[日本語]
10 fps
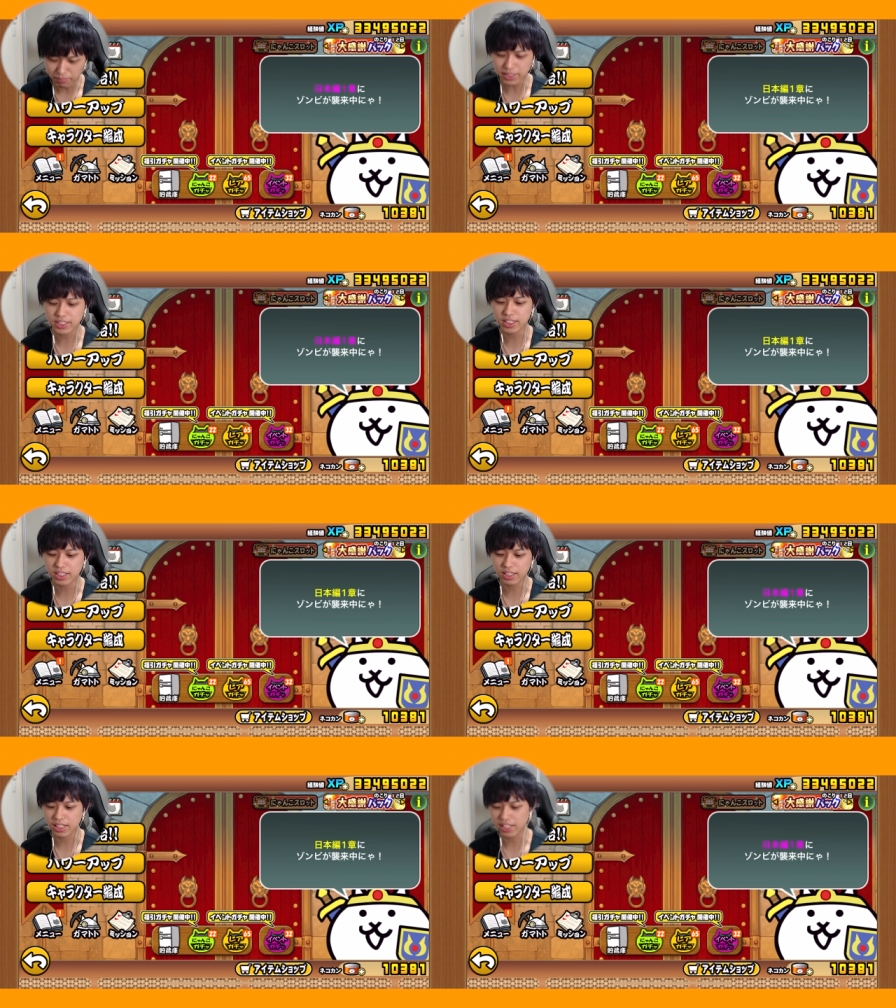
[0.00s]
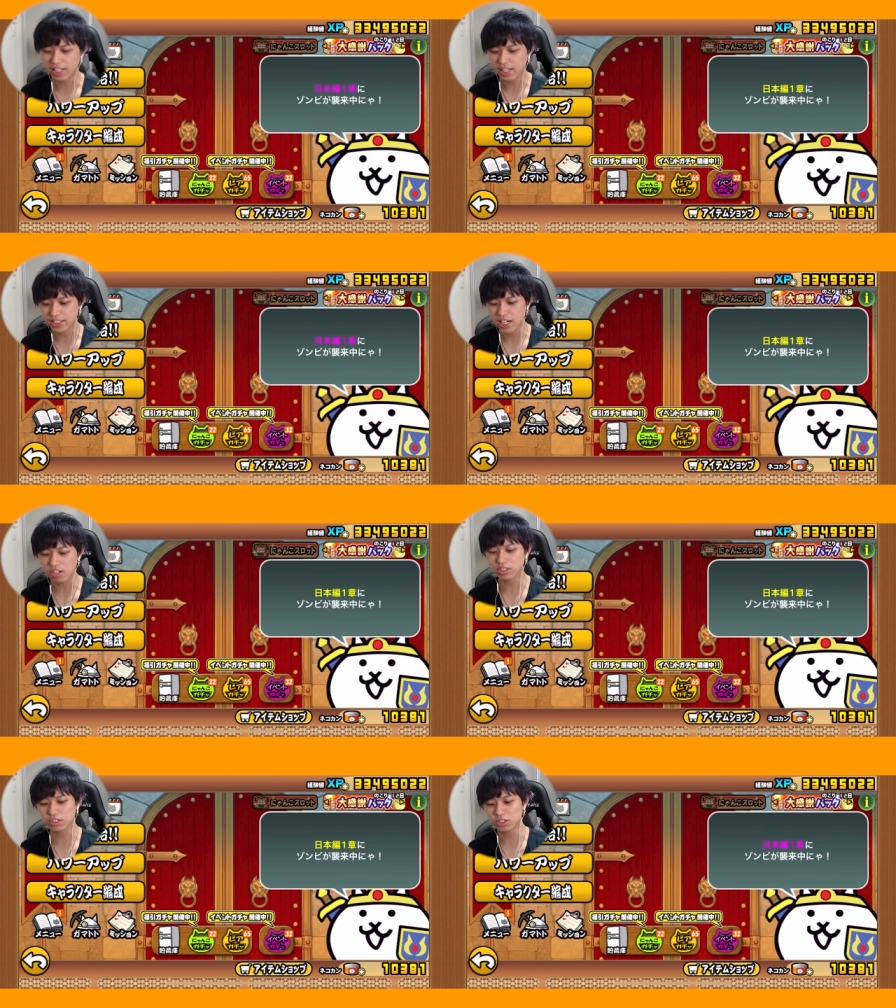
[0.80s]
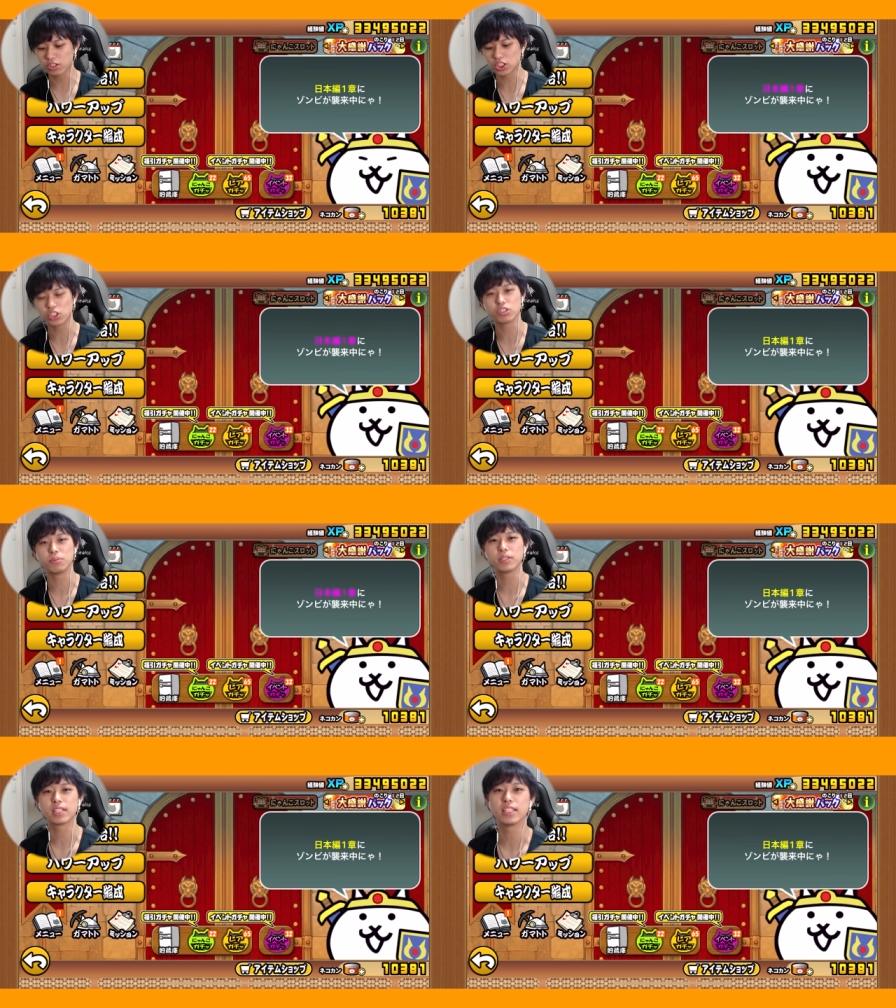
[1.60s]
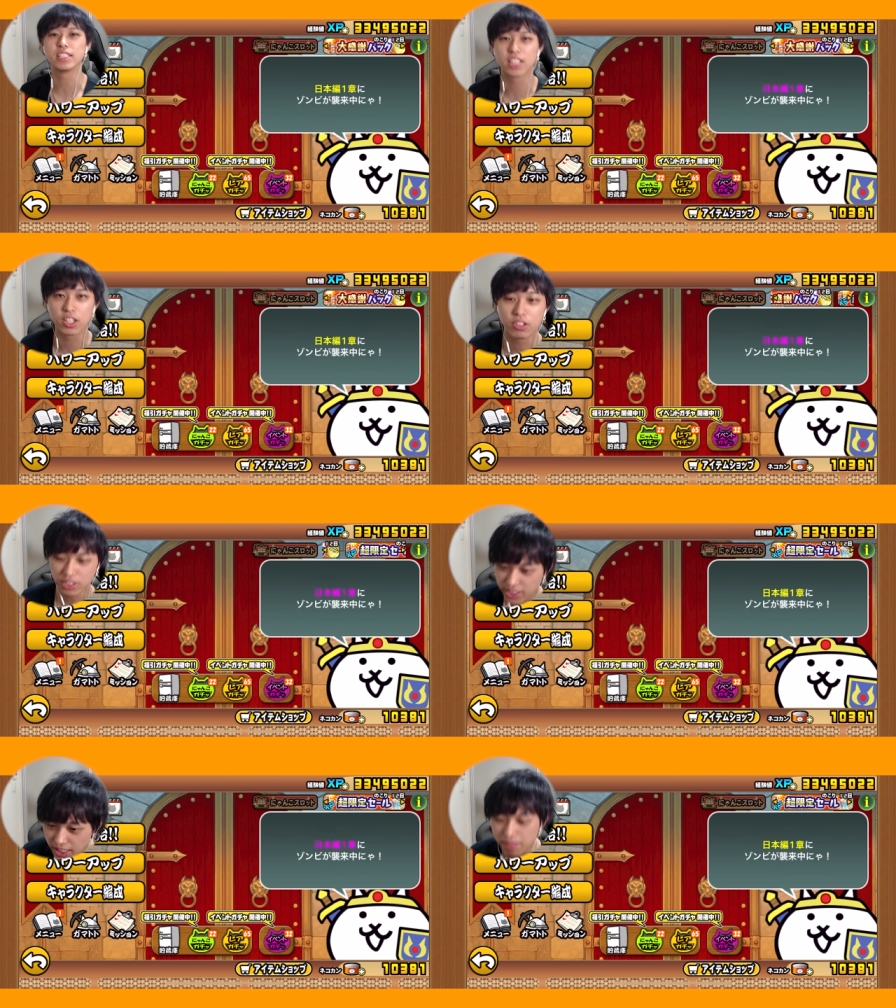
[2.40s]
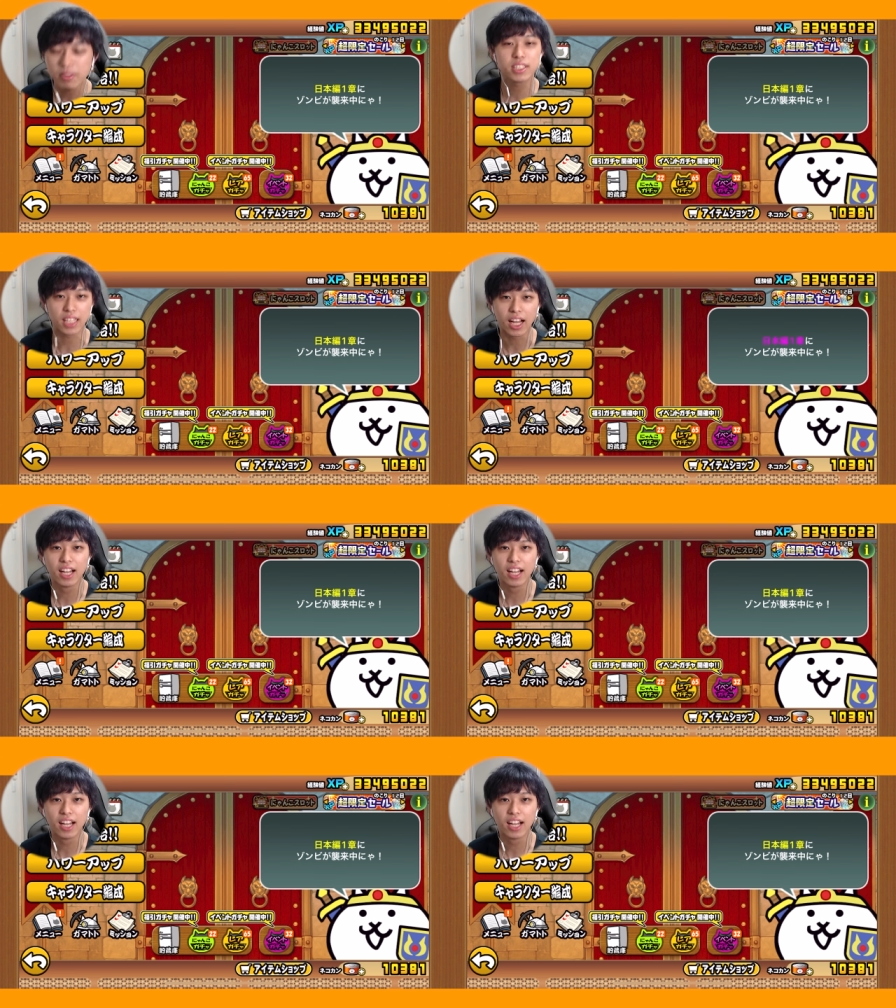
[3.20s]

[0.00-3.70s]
まず、えー、にゃんこスロットしようと思ったんですけど、しちゃいました。